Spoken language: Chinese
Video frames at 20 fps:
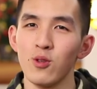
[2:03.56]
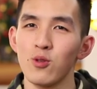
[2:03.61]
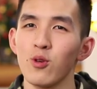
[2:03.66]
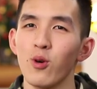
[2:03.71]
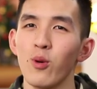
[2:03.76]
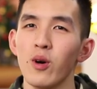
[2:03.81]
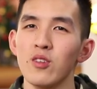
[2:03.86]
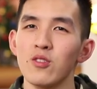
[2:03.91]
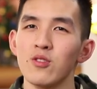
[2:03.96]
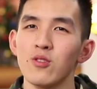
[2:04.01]

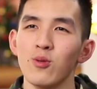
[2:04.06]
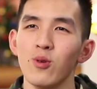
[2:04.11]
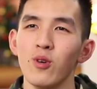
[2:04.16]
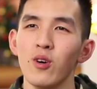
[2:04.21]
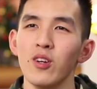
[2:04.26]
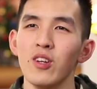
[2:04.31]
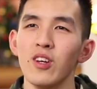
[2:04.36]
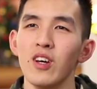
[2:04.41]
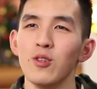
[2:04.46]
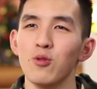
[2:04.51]
作文是
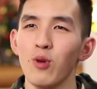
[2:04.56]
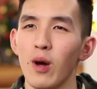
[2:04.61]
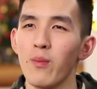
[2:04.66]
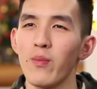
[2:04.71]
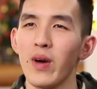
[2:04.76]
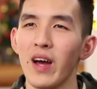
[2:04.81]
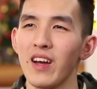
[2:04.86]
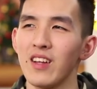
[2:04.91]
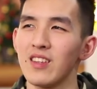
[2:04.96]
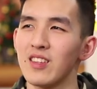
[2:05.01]
我的短
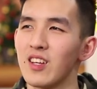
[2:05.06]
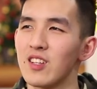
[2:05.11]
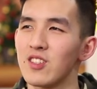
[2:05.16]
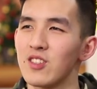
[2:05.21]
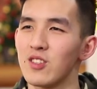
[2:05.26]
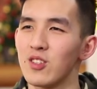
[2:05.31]
板，但